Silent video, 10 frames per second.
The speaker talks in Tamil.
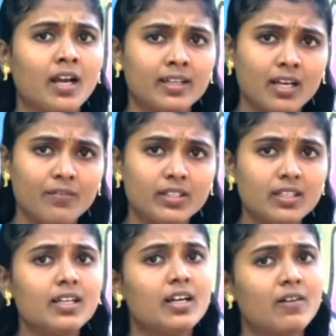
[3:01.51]
அதாவது
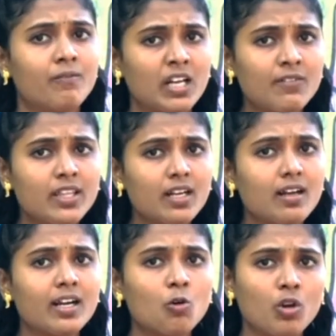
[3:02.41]
வளர்வதற்கான
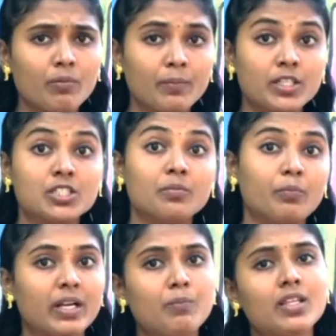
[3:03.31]
உரிமை மற்றும்
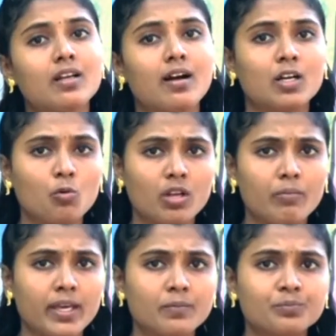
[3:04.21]
பிறப்பதற்கான உரிமை
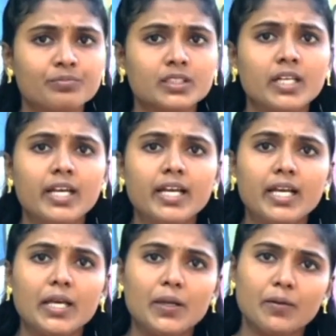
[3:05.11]

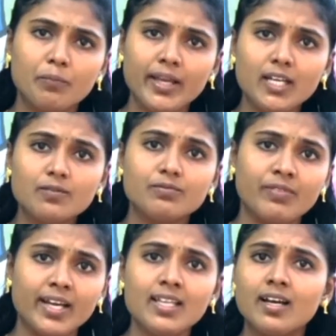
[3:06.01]
மேலும்
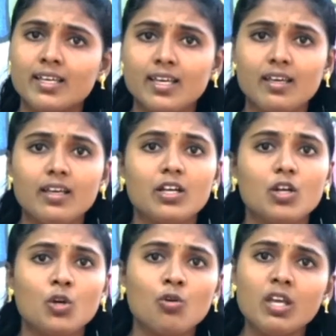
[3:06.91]
வயதாகி
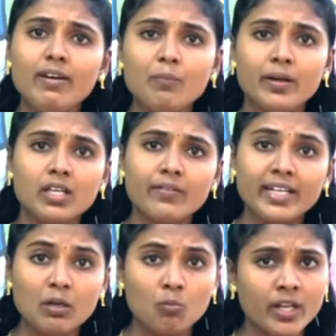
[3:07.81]
நோய்வாய்ப்பட்டு
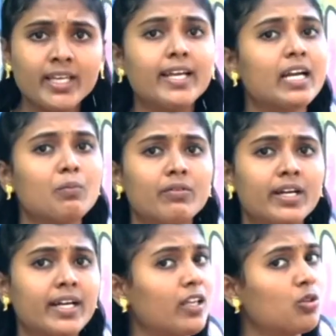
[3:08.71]
வீட்டில் முடங்கி
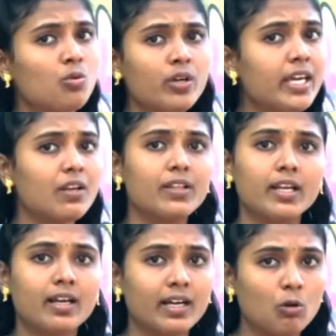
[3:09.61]
கிடப்பவர்களை தூக்கி
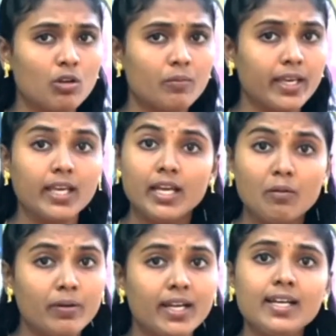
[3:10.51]
எறிவதற்கான உரிமை
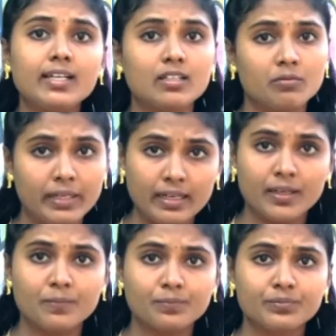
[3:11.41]
பிள்ளைகளுக்கும் இல்லை
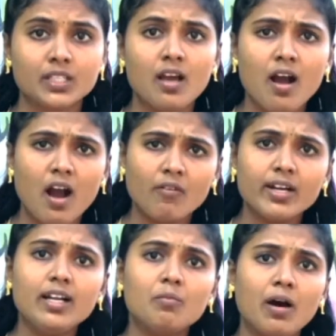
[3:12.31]

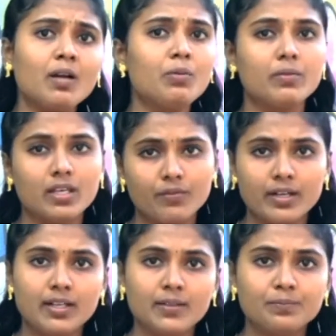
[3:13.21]
அவர்கள் மாண்பு மிக்கவர்கள்